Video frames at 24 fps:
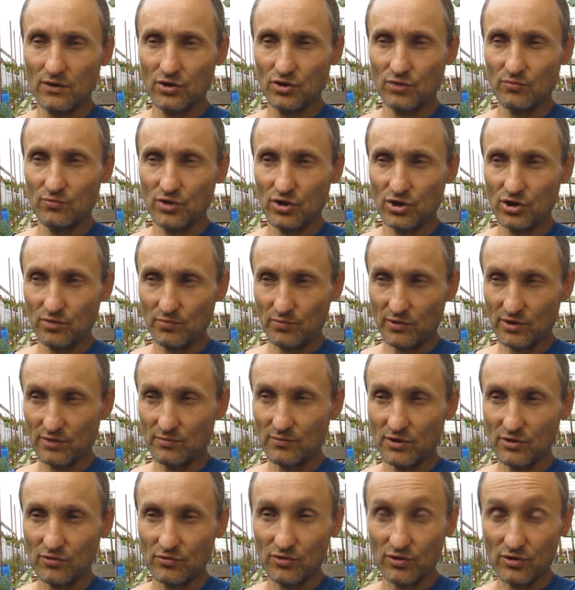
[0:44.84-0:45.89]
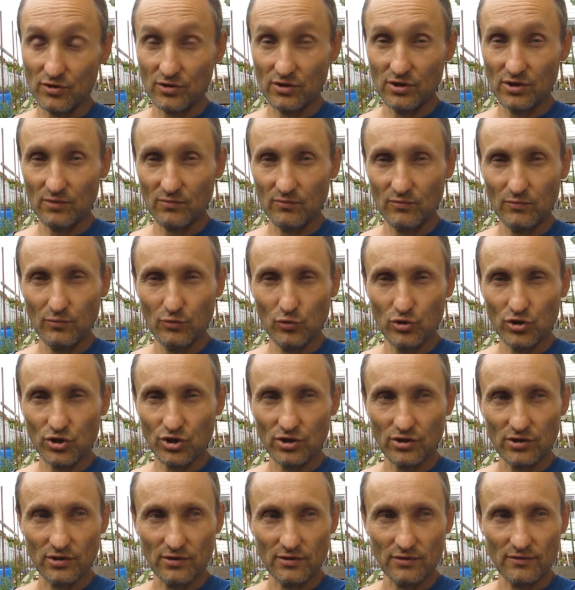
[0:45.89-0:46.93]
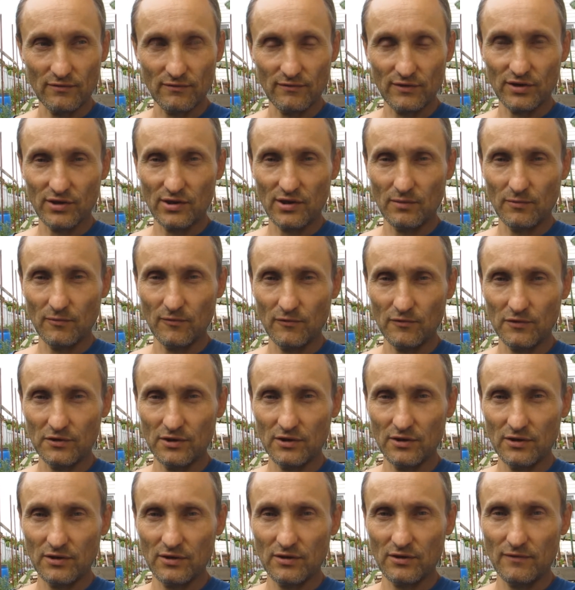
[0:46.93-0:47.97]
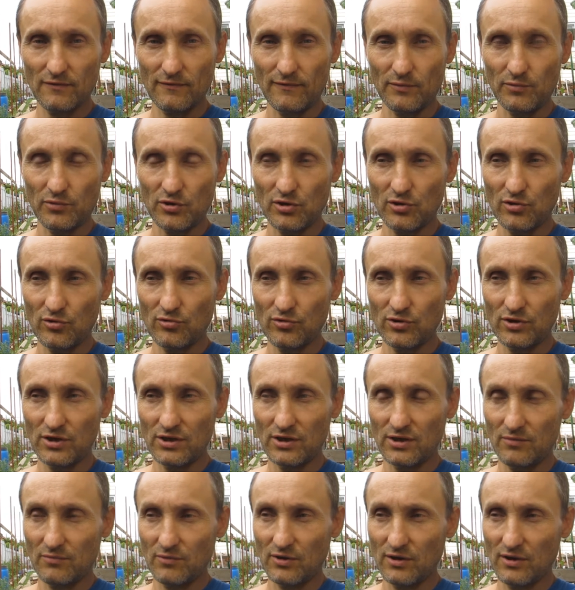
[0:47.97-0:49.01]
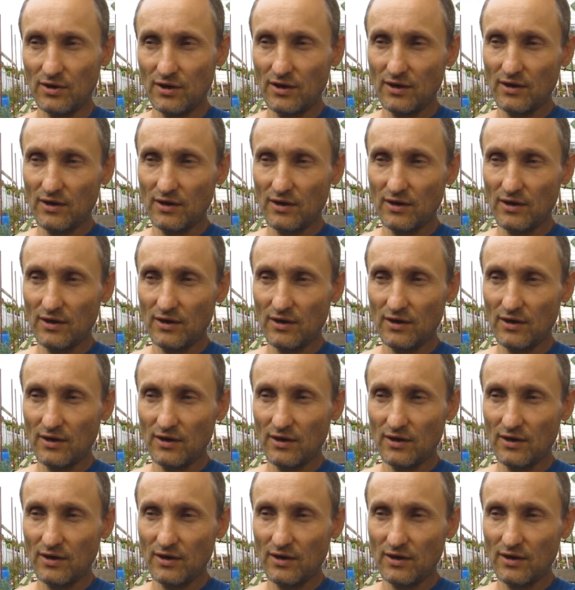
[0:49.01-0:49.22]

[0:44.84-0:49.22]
Чем чаще просматриваются, тем больше востребованность в определенной теме.